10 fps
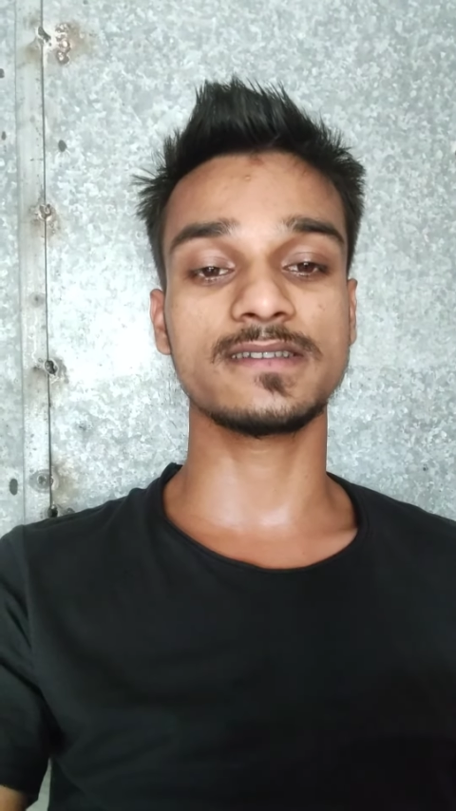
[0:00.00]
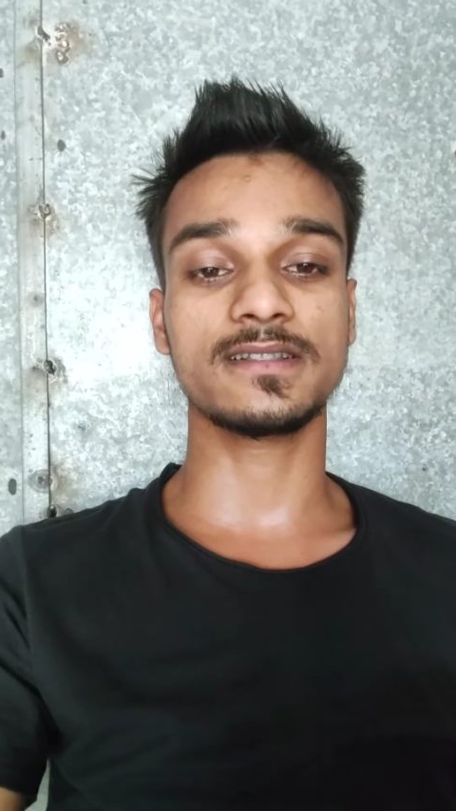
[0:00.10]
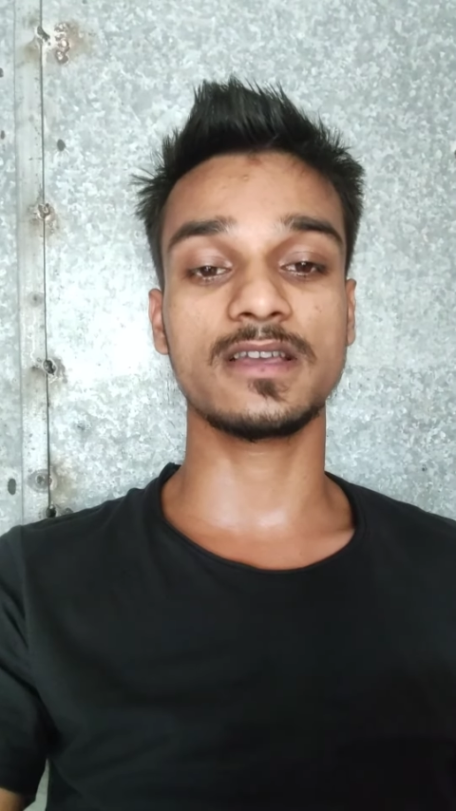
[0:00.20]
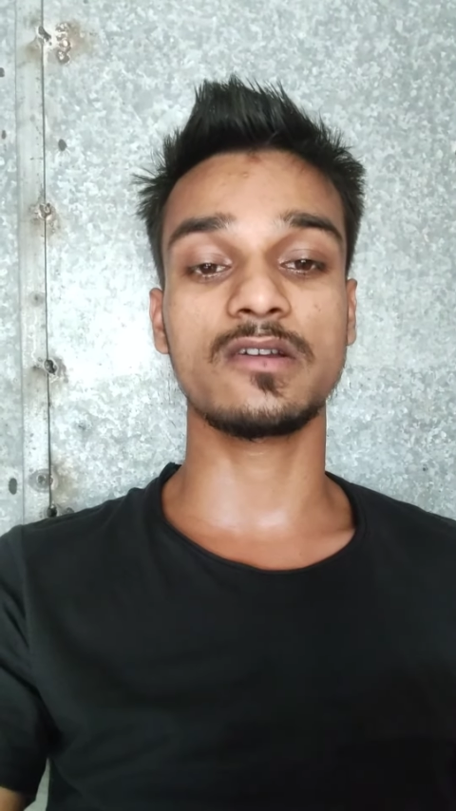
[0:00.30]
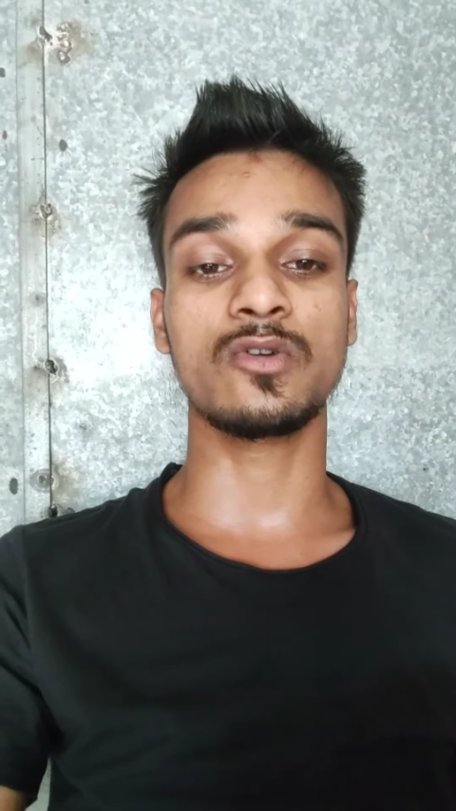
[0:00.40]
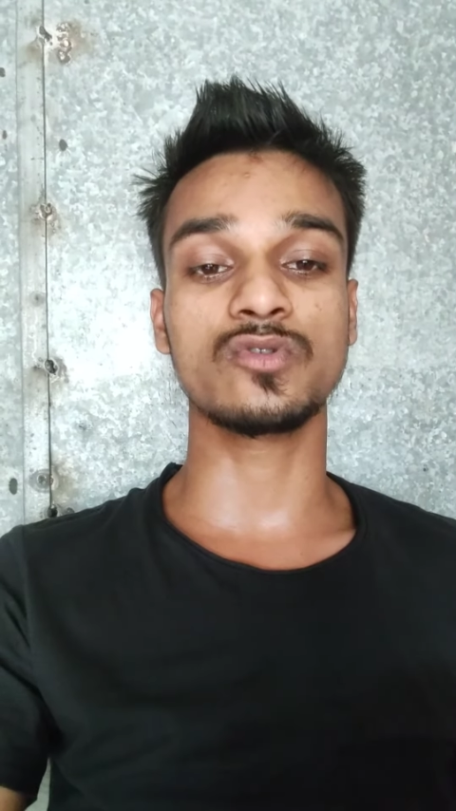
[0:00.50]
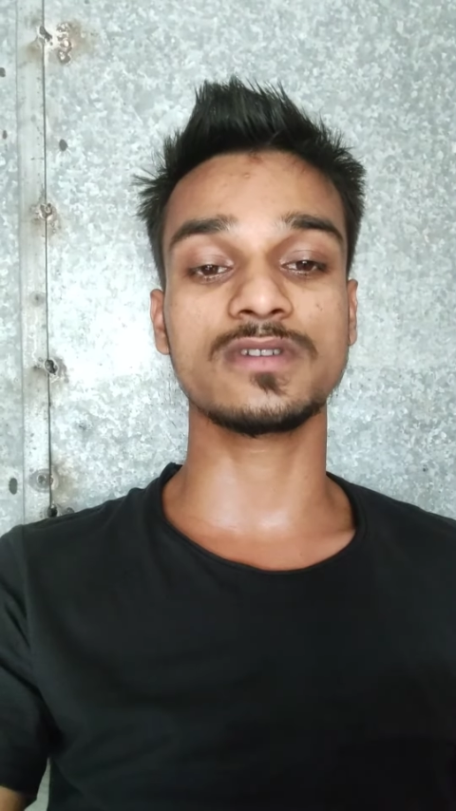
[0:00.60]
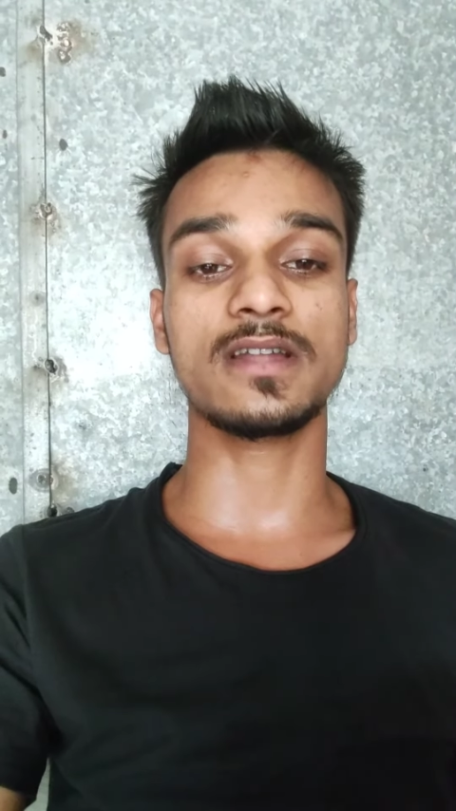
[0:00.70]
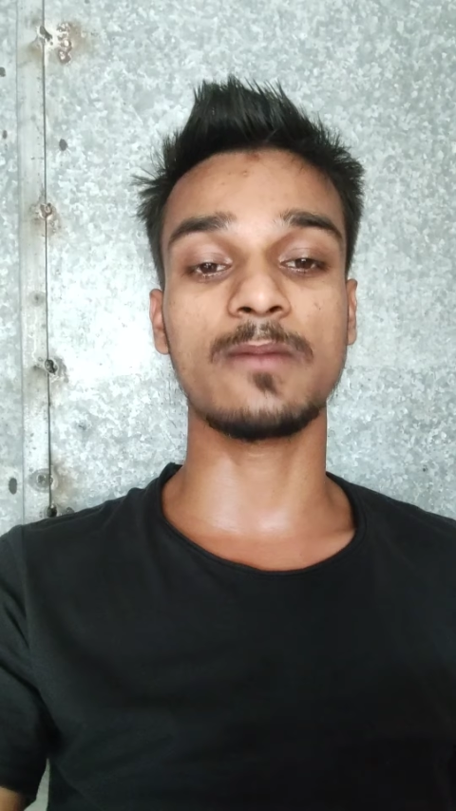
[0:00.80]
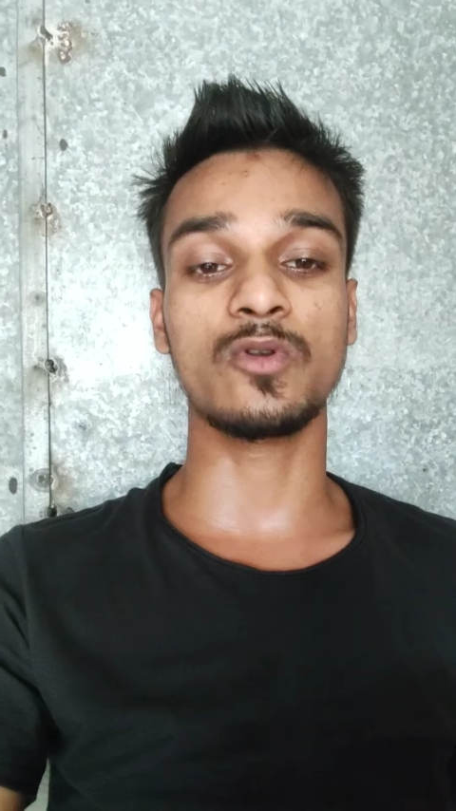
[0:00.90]
सकता है और
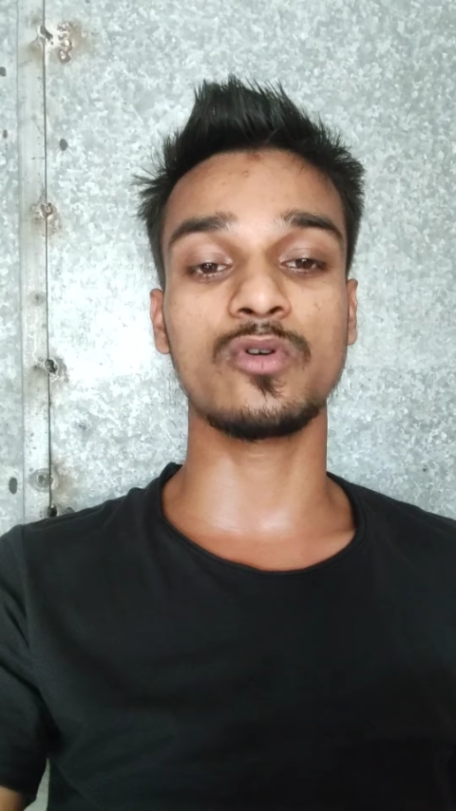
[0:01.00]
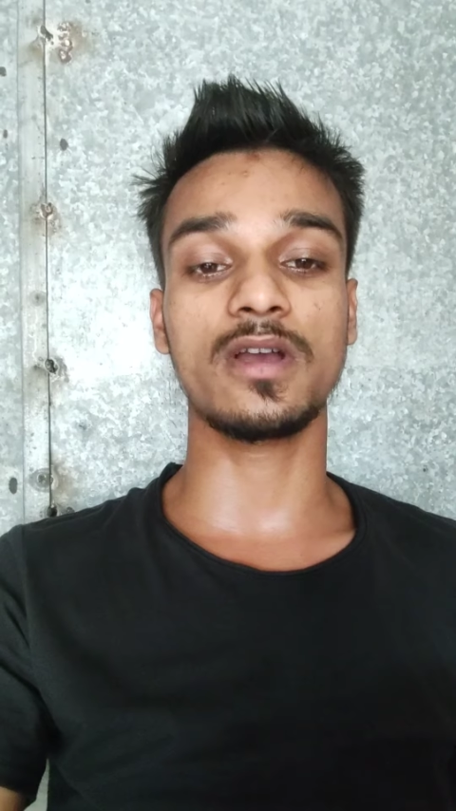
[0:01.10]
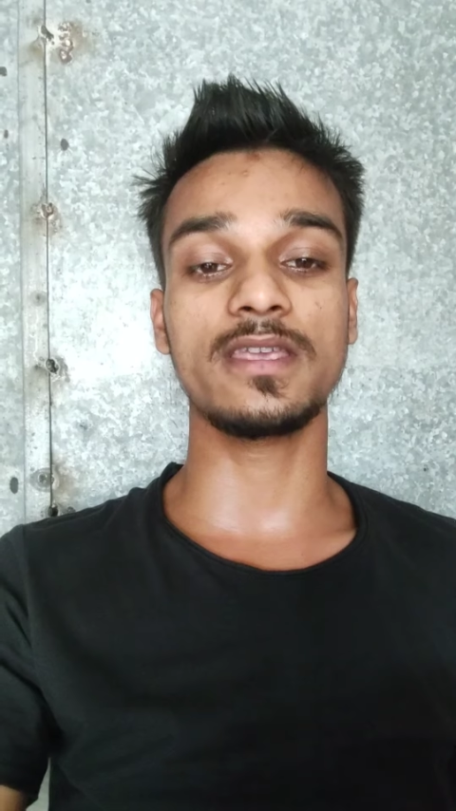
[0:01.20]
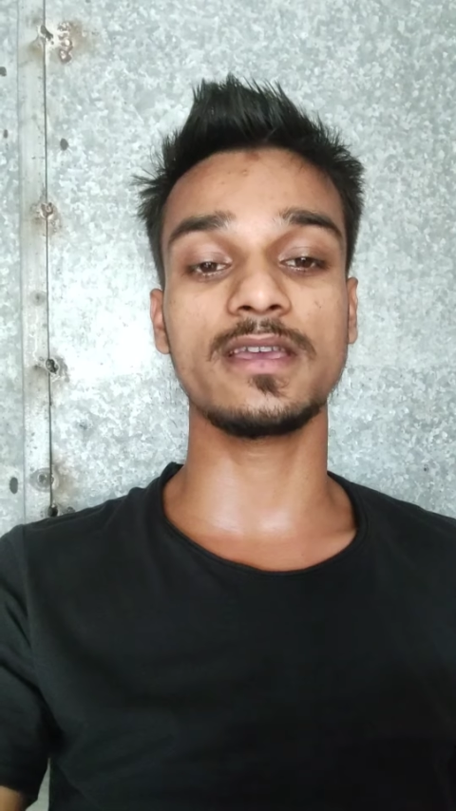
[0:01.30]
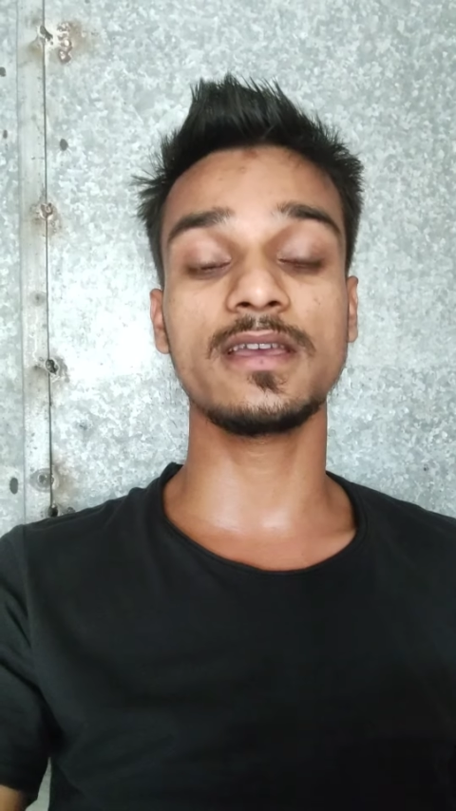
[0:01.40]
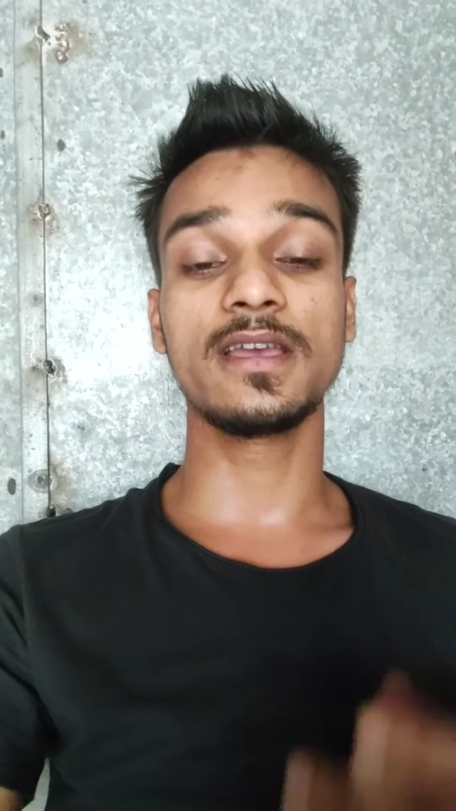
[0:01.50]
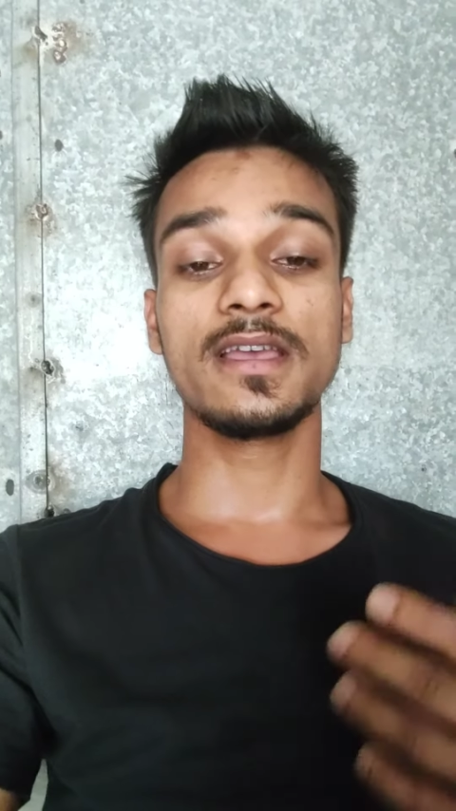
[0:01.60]
नुकसान आप लोगों का ही है